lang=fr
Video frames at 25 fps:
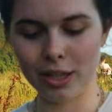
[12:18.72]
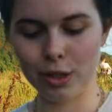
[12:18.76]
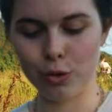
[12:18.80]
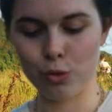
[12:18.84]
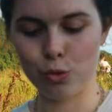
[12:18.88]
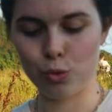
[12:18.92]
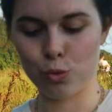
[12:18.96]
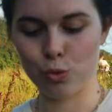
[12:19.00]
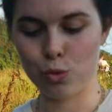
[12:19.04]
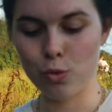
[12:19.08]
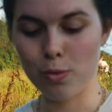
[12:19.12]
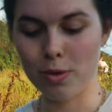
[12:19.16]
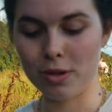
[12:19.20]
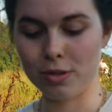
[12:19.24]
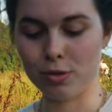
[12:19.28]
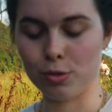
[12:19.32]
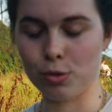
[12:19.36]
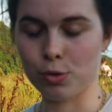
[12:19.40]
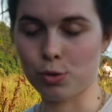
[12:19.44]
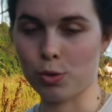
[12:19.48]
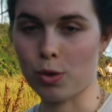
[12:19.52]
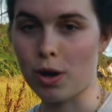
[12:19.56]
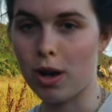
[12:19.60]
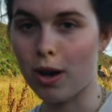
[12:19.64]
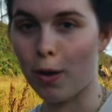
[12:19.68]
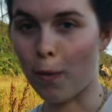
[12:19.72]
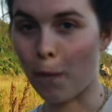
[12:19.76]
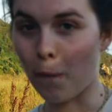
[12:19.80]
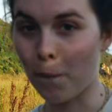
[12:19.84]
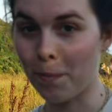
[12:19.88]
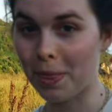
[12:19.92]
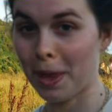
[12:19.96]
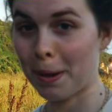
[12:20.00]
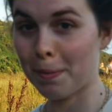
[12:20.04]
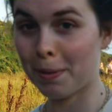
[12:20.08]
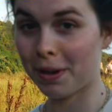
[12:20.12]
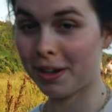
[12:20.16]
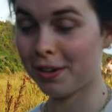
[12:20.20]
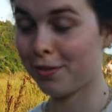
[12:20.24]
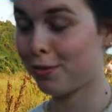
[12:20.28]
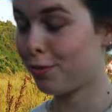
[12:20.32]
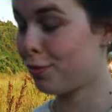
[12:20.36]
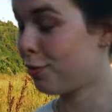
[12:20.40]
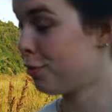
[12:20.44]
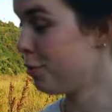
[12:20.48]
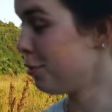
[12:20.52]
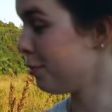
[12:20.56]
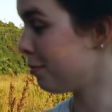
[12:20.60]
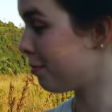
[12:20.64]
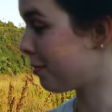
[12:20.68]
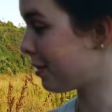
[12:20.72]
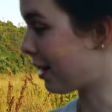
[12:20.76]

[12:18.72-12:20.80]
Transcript: Et du coup, bah, ce soir, on a prévu.